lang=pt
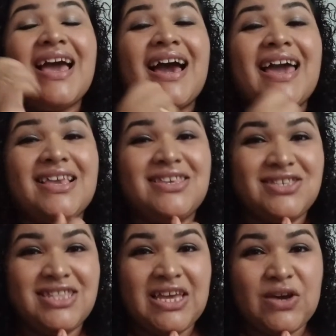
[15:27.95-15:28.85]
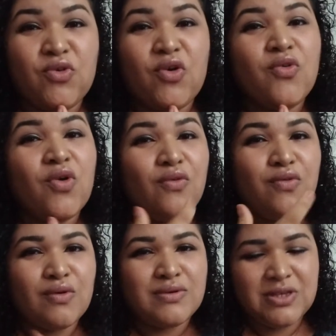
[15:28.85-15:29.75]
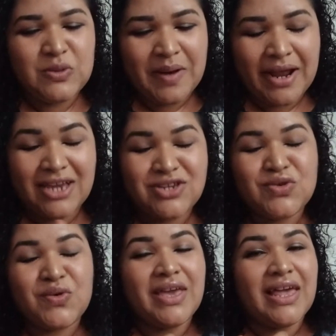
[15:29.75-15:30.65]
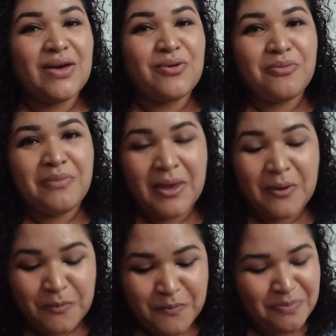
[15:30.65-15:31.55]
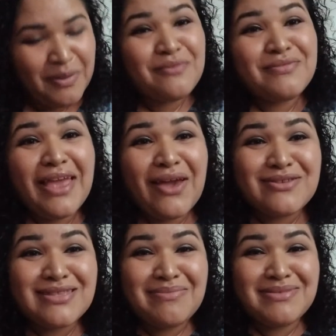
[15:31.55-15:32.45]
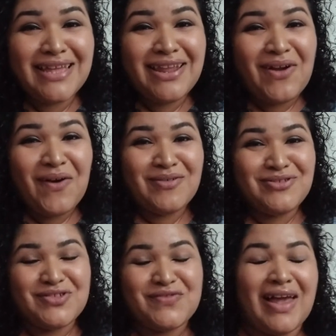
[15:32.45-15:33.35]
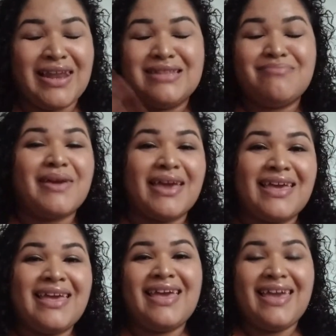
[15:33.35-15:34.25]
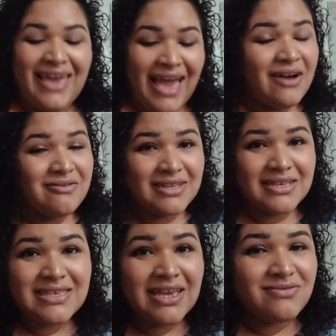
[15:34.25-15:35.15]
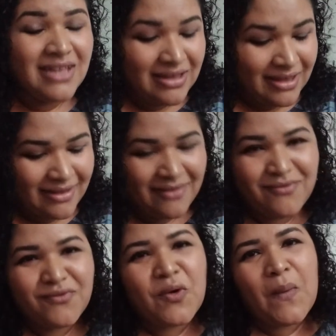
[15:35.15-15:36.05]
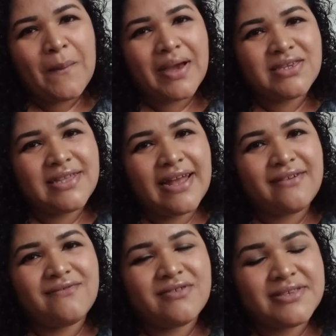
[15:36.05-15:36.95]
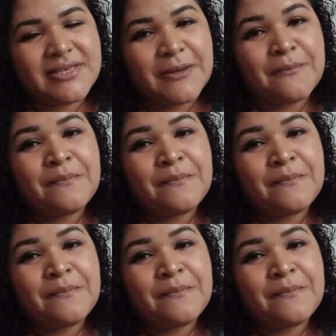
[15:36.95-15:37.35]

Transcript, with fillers: Aí a gente deu o ovo cozido pra cachorro e ela comeu. Meu Deus, tem misericórdia. Eu tô falando porque aconteceu, né? Eu vou compartilhar com você.